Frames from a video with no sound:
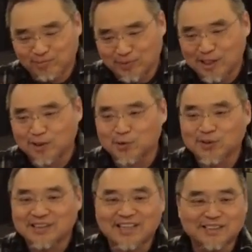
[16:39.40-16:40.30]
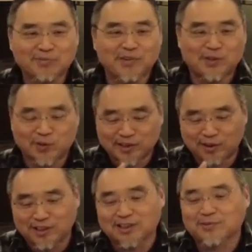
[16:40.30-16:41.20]
不要说太争辩，说到
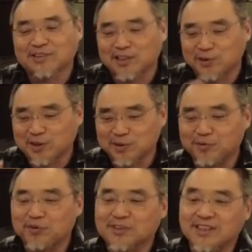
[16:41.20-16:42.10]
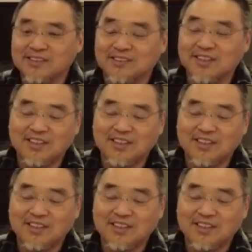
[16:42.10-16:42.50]
底是这个时候还是碰差事，